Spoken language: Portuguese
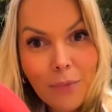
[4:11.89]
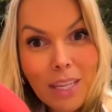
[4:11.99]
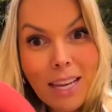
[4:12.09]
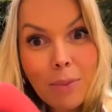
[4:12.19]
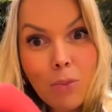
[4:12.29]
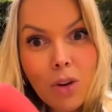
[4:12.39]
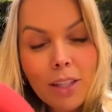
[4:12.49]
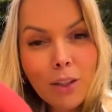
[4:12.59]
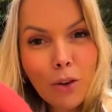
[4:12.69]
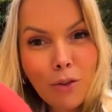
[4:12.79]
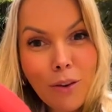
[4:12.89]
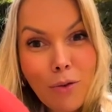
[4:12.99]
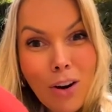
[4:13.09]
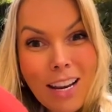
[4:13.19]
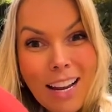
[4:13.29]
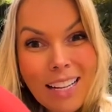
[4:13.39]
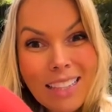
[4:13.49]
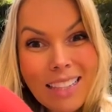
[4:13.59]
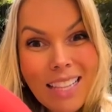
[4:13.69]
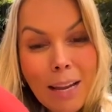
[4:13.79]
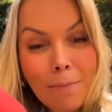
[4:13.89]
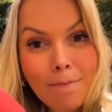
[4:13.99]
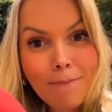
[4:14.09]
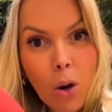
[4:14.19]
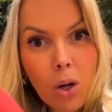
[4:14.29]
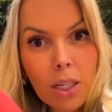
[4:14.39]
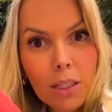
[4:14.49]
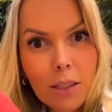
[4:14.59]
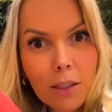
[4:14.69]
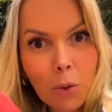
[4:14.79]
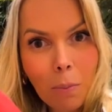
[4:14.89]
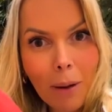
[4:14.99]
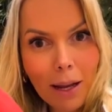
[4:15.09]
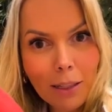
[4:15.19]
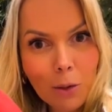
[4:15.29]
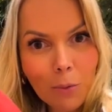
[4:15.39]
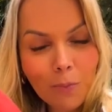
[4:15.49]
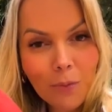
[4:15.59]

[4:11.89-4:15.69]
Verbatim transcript: E é muitas só vão olhar depois do parto,